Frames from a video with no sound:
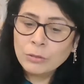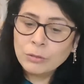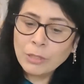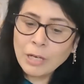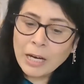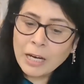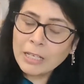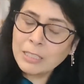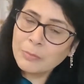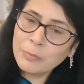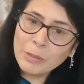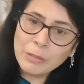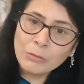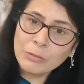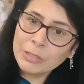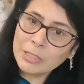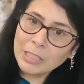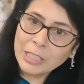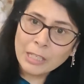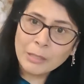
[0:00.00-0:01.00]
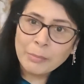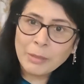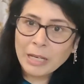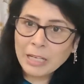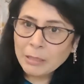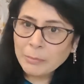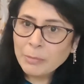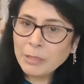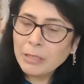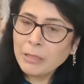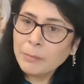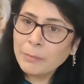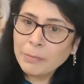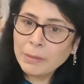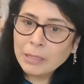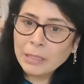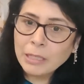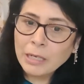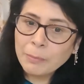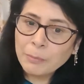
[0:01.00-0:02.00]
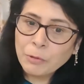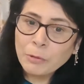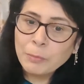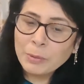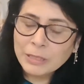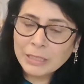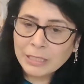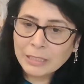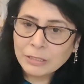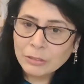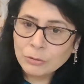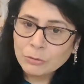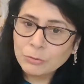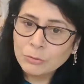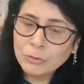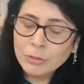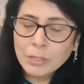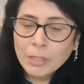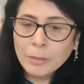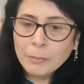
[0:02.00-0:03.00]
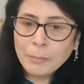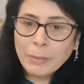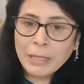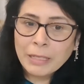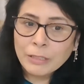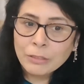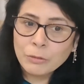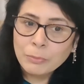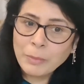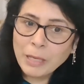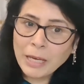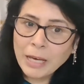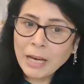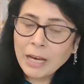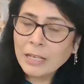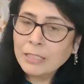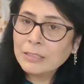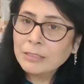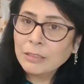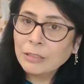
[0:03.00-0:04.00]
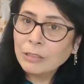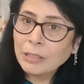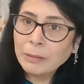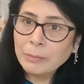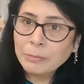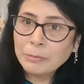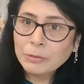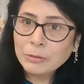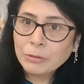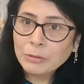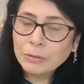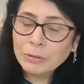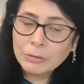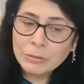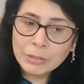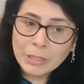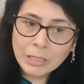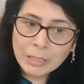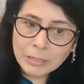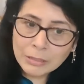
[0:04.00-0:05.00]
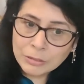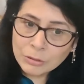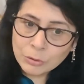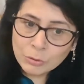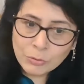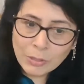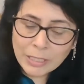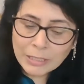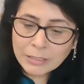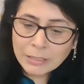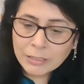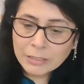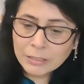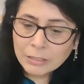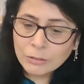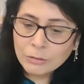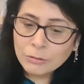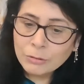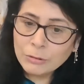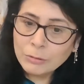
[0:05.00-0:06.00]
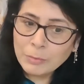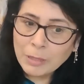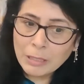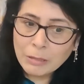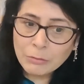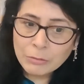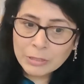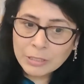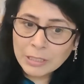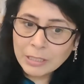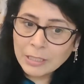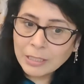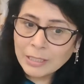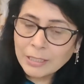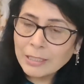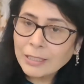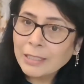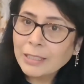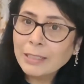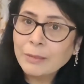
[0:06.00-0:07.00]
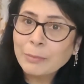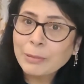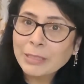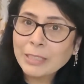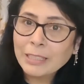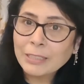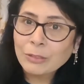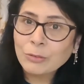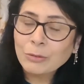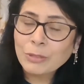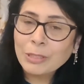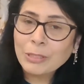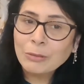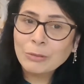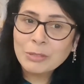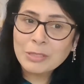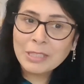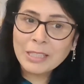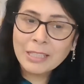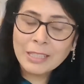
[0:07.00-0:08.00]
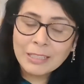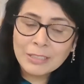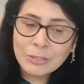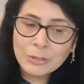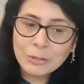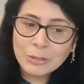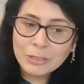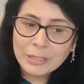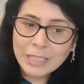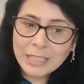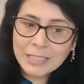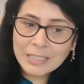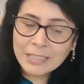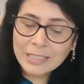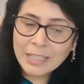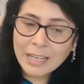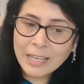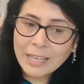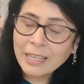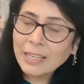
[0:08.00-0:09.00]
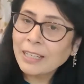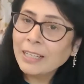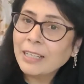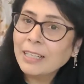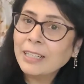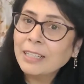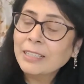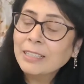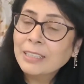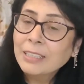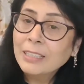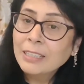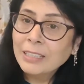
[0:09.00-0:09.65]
तो आज मैं उसी के बारे में आपको बताती हूँ पहले तो मैं आज उसको उसका शुरुआत करती हूँ मैं उसकी बताती हूँ कि उसकी जो नेचर है